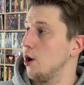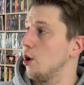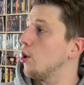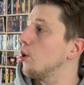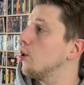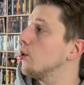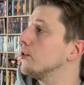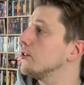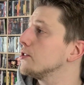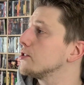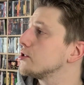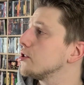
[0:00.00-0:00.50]

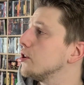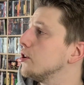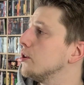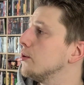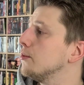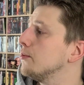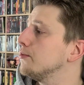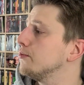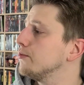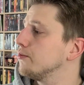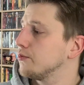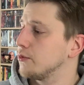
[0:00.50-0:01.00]
Und
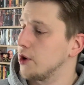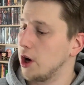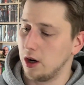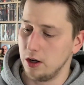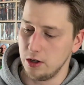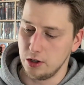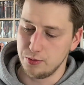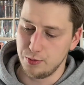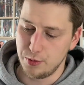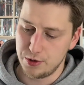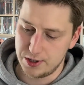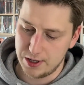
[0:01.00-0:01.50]
ähm,
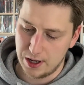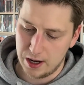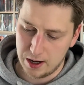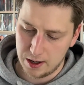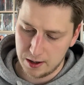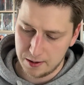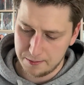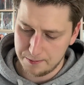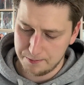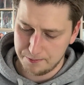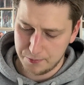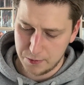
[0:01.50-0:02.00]
ja, ich muss
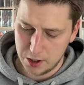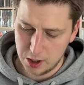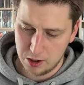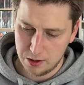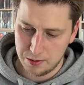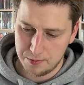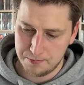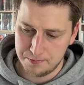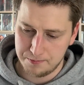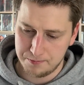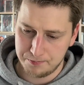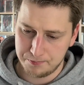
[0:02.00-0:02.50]
sagen,
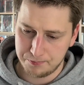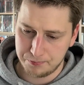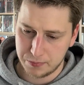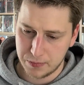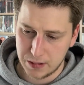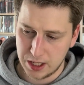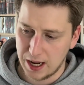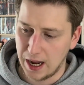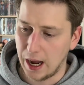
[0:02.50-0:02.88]
ähm,